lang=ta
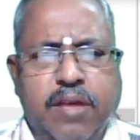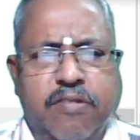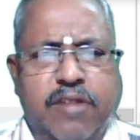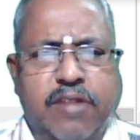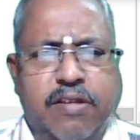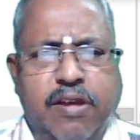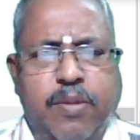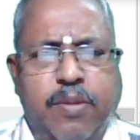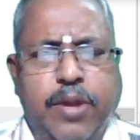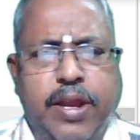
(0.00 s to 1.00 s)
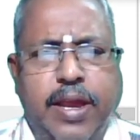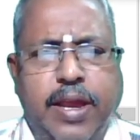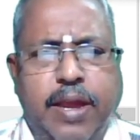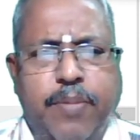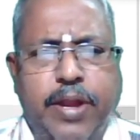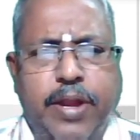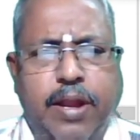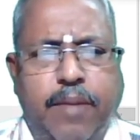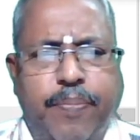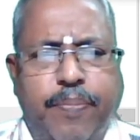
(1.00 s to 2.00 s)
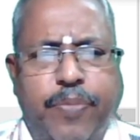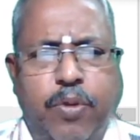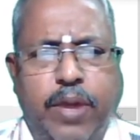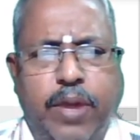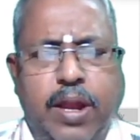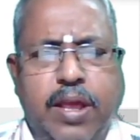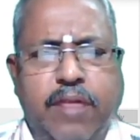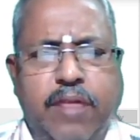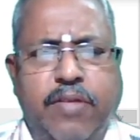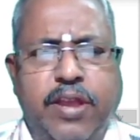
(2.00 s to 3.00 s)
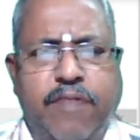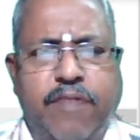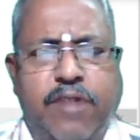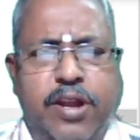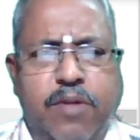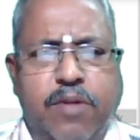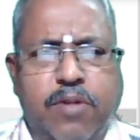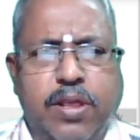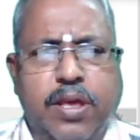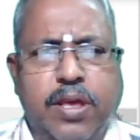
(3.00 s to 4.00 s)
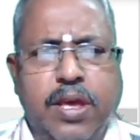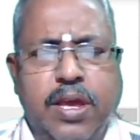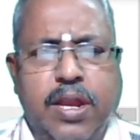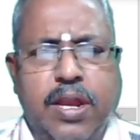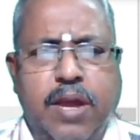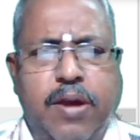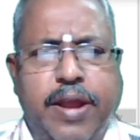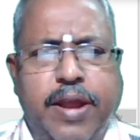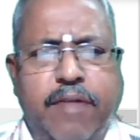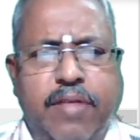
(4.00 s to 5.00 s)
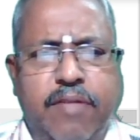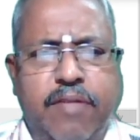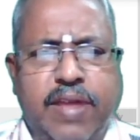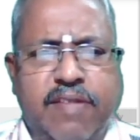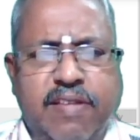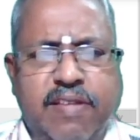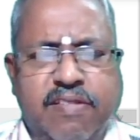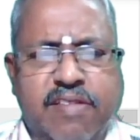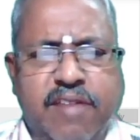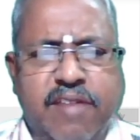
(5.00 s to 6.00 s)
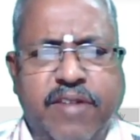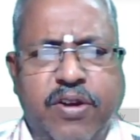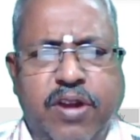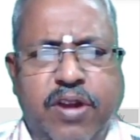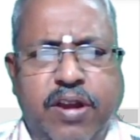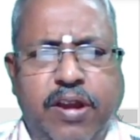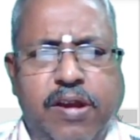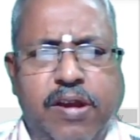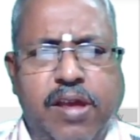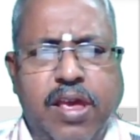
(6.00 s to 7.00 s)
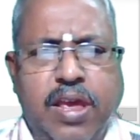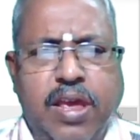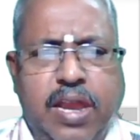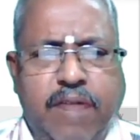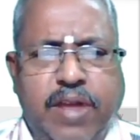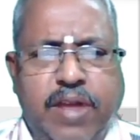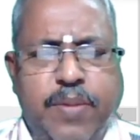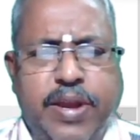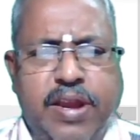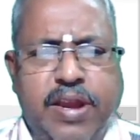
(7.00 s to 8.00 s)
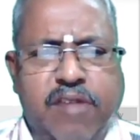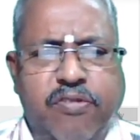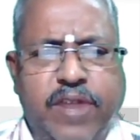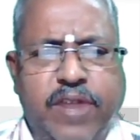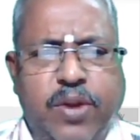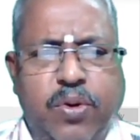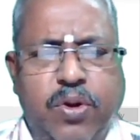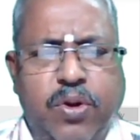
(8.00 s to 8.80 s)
ஸ்ட்ரக்சரில் போய்ட்டு நீங்கள் ஆட் பண்ணிக்கலாம் ஓகேங்களா இது வந்து டிஃபால்ட்டாக உள்ளது இல்லை எனக்கு வந்து வேறு சைஸஸில் வேணும் நான் டீட்டெயில் இல்லை வேறு மெட்டீரியல்ஸ் வேணும்